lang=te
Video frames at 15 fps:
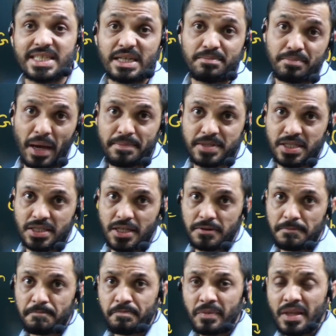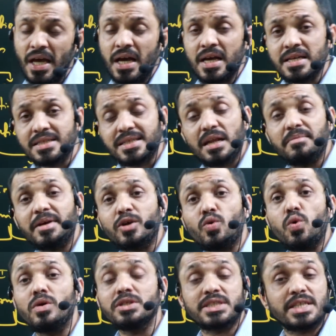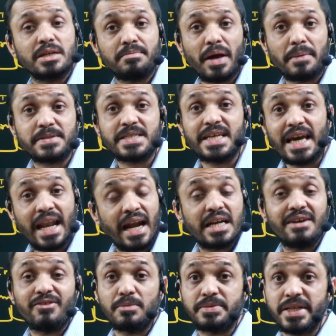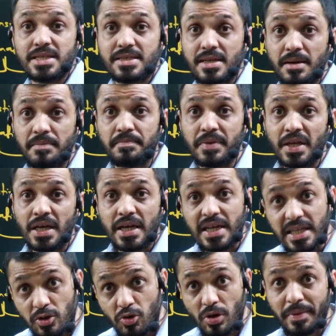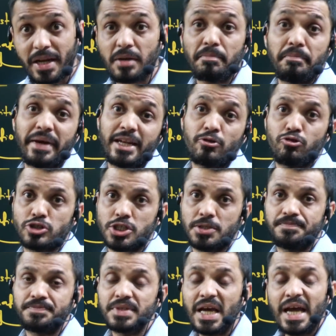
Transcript: స్ట్రీట్ మ్యాప్స్ అంటారు సరే మరి గూగుల్ స్ట్రీట్ మ్యాప్స్ని ఎలా డెవలప్ చేస్తాం ఇది కూడా మనకు మెయిన్ క్వశ్చన్